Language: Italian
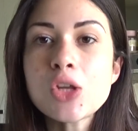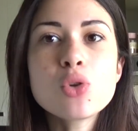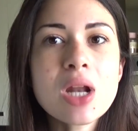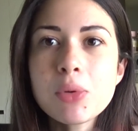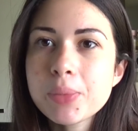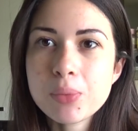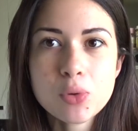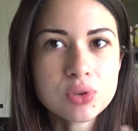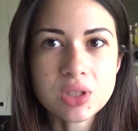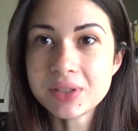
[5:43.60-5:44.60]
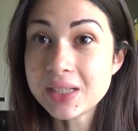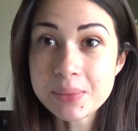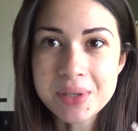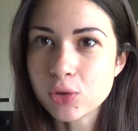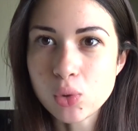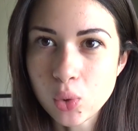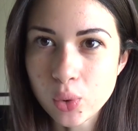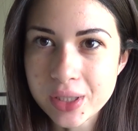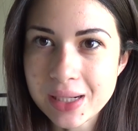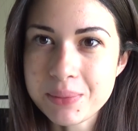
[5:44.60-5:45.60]
non amo proprio condividere i miei
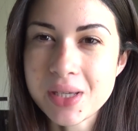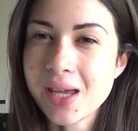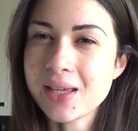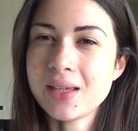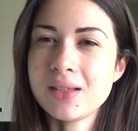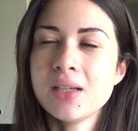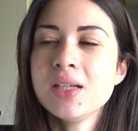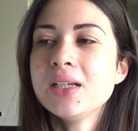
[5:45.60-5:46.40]
dolori, le mie,